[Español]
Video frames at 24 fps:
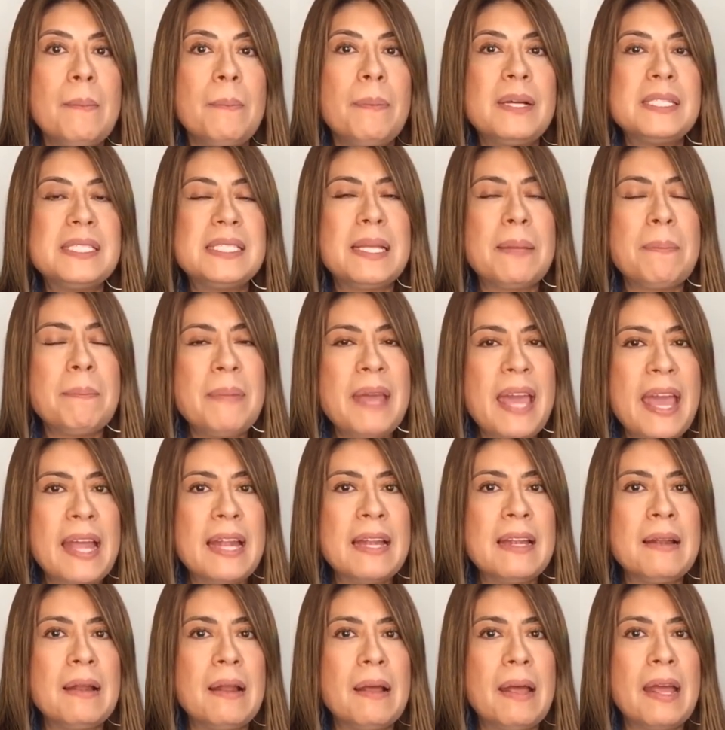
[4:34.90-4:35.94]
pues
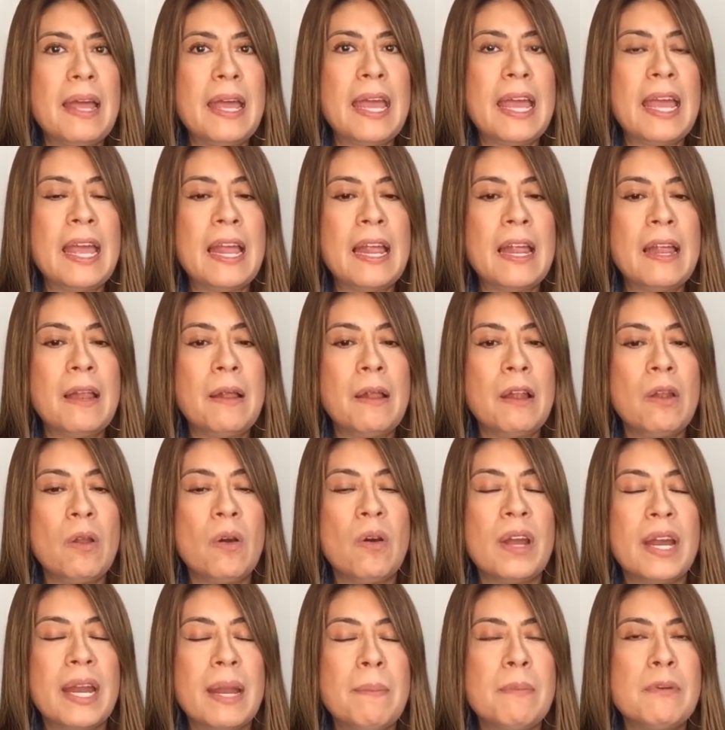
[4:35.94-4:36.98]
también eh,
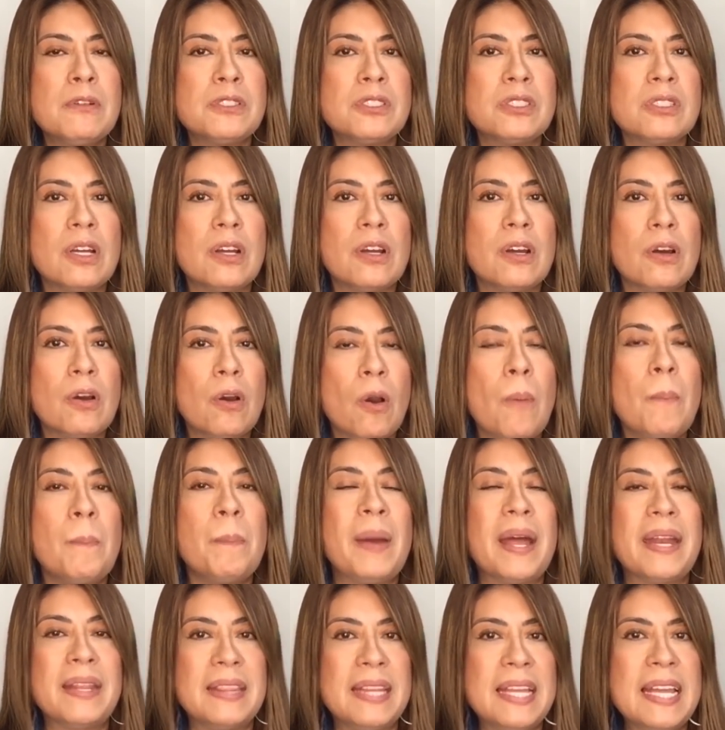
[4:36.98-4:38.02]
logremos
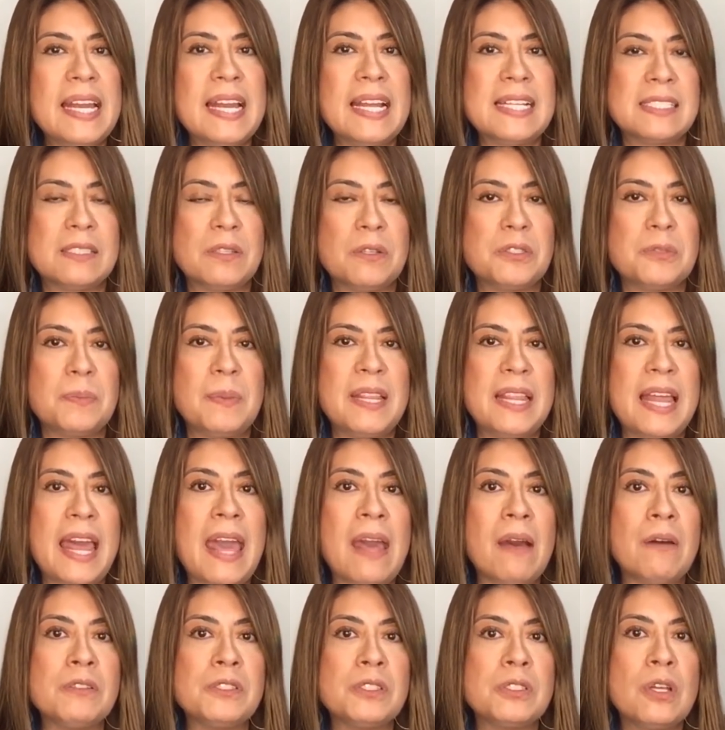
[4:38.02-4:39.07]
compartir estos
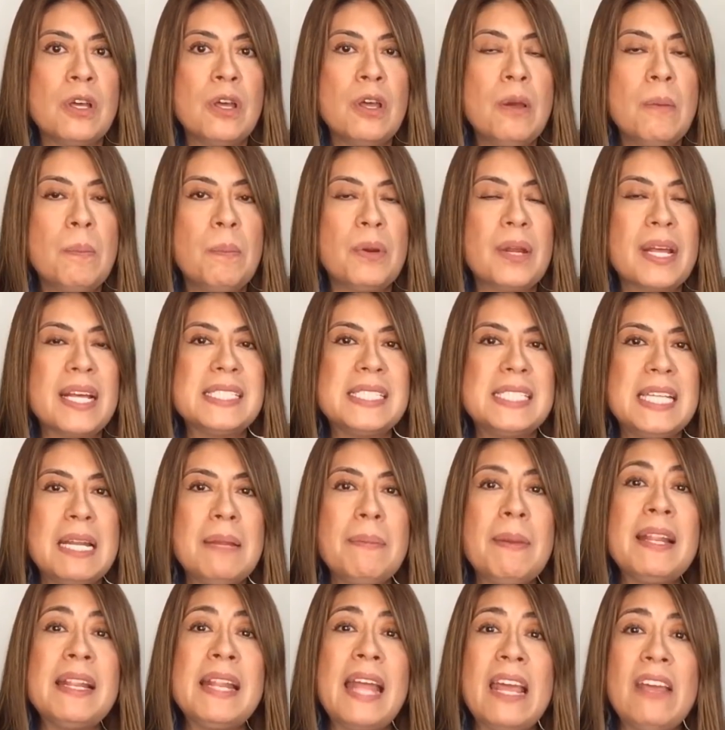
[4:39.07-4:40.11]
videos porque
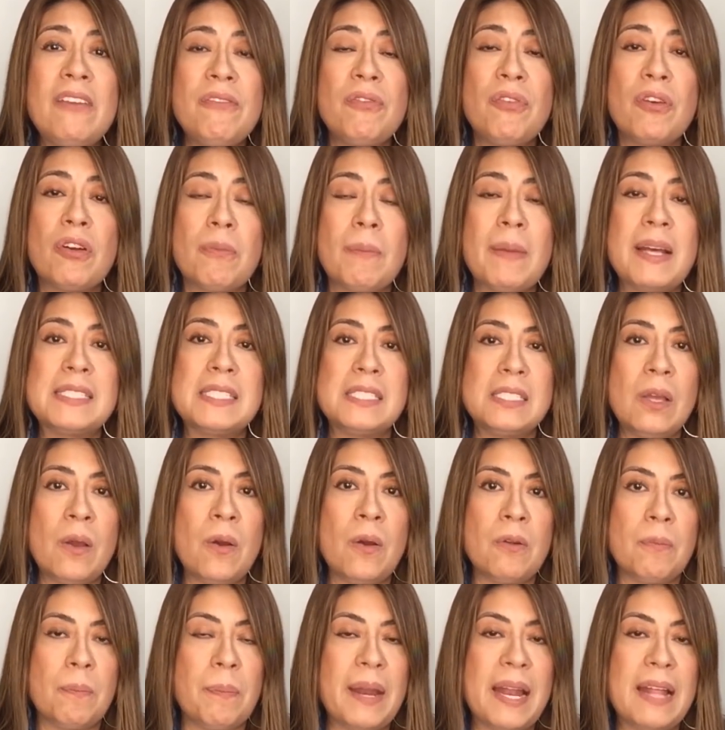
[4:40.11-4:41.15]
sirven de
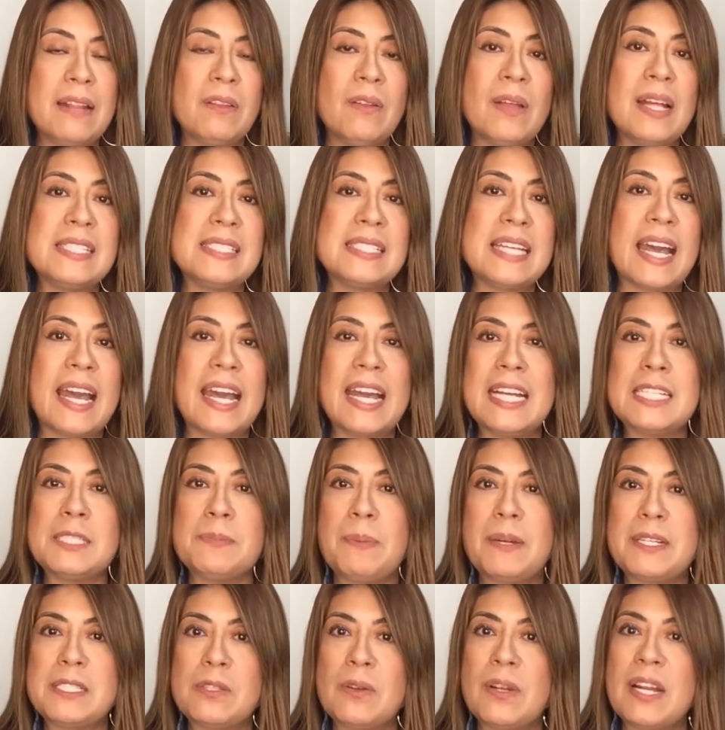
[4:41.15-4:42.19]
información para todas aquellas
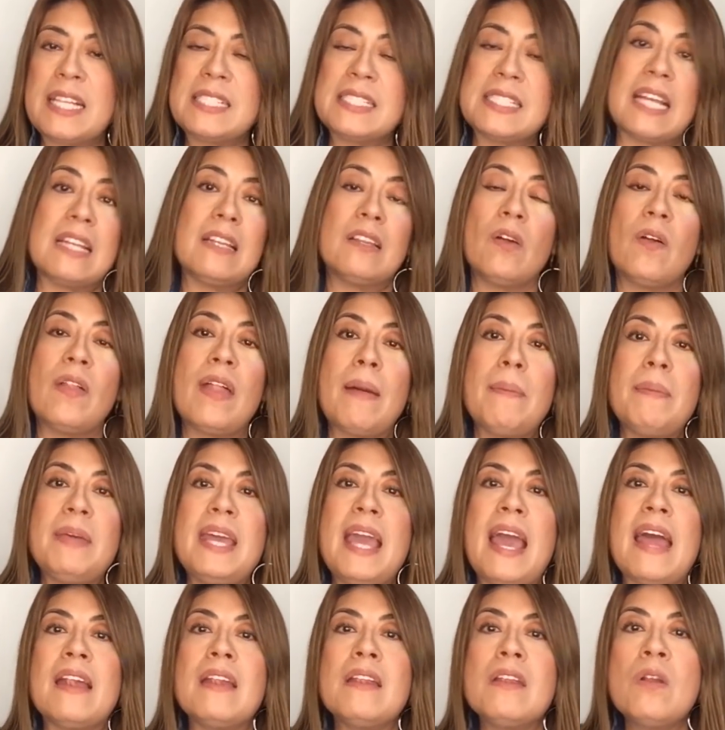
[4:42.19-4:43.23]
personas que
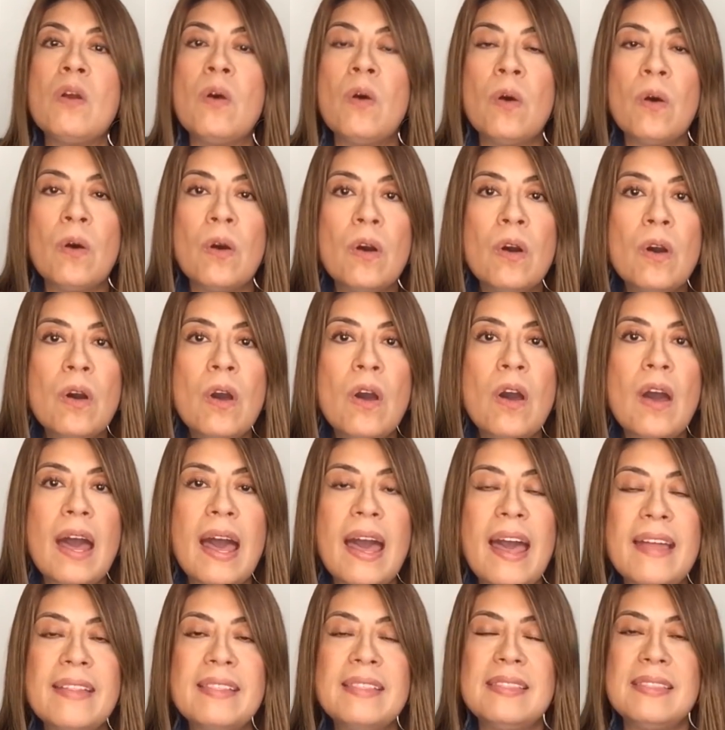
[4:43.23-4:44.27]
todavía no
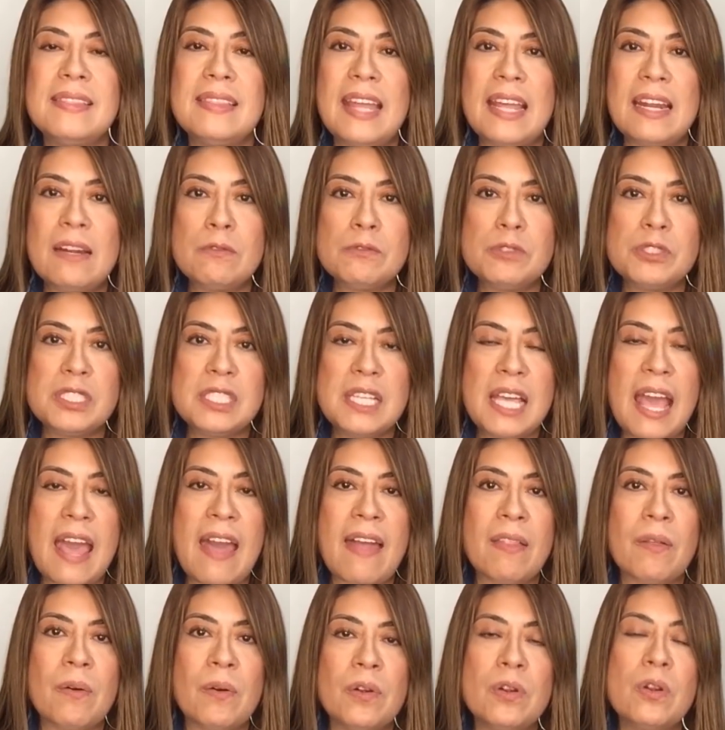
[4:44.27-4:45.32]
han
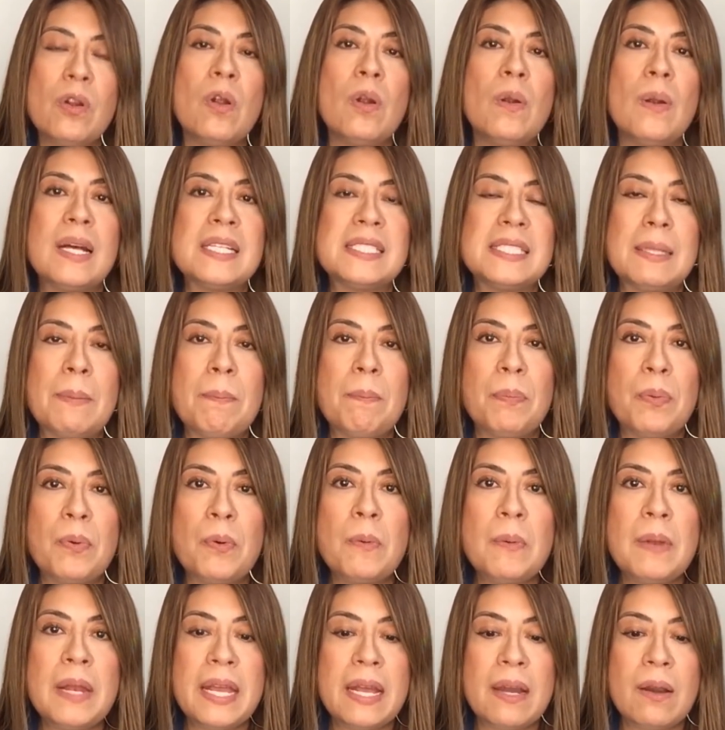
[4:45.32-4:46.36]
denunciado, no lo hacen
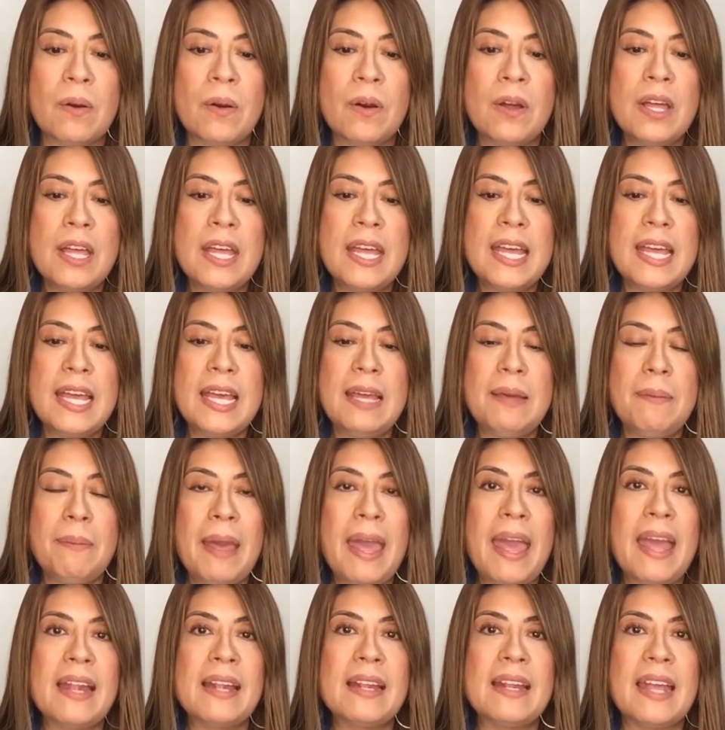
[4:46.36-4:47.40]
público y
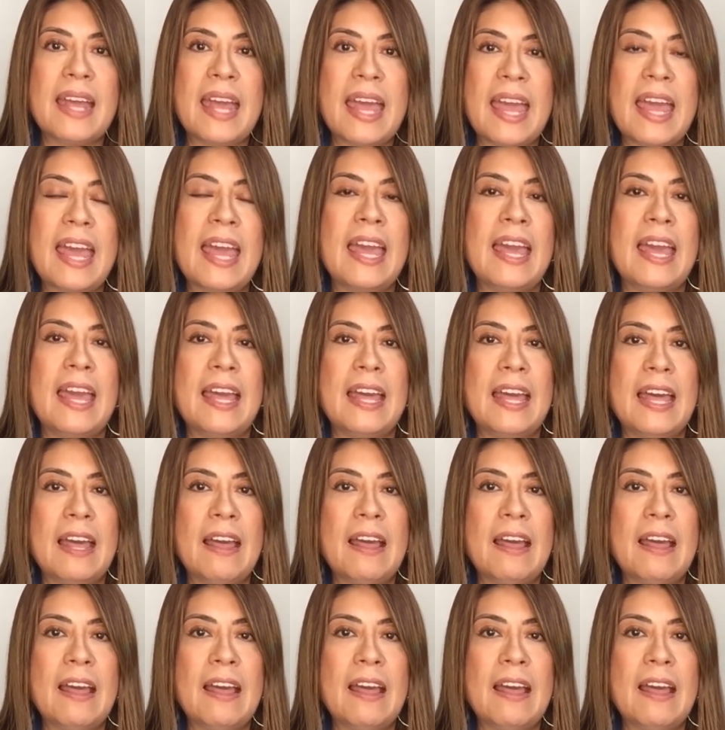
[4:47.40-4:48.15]
vean que